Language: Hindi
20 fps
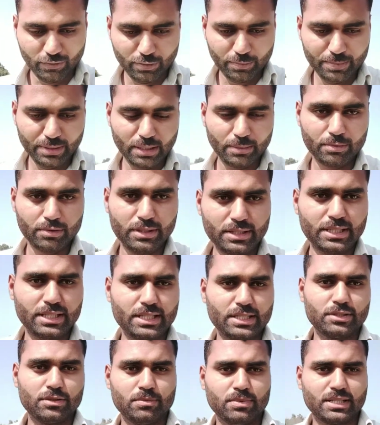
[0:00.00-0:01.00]
वो भी आपको
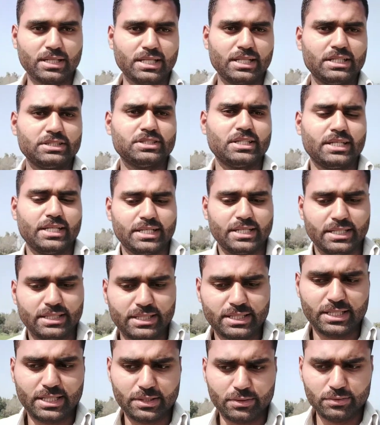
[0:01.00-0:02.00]
दिखाता हूँ बाकायदा जनरेटर
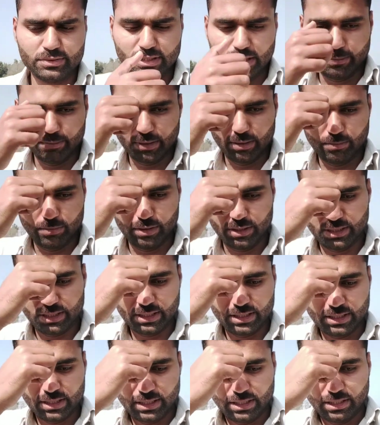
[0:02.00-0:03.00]
दिखा दूँ जहाँ पर हम लोग ने
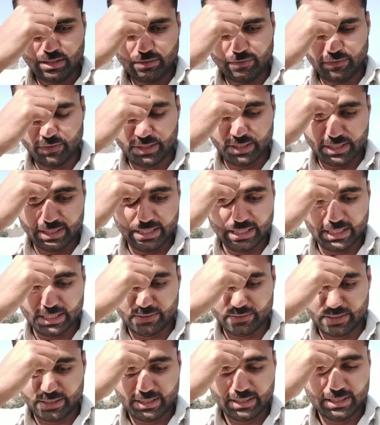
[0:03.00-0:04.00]
फिट किया
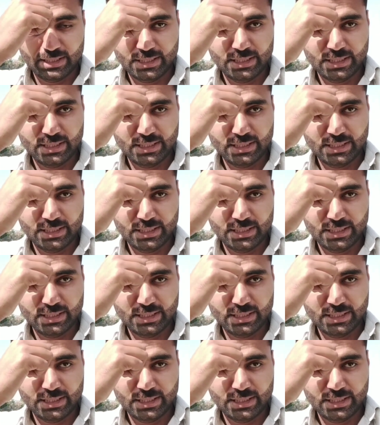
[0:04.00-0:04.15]
हुआ है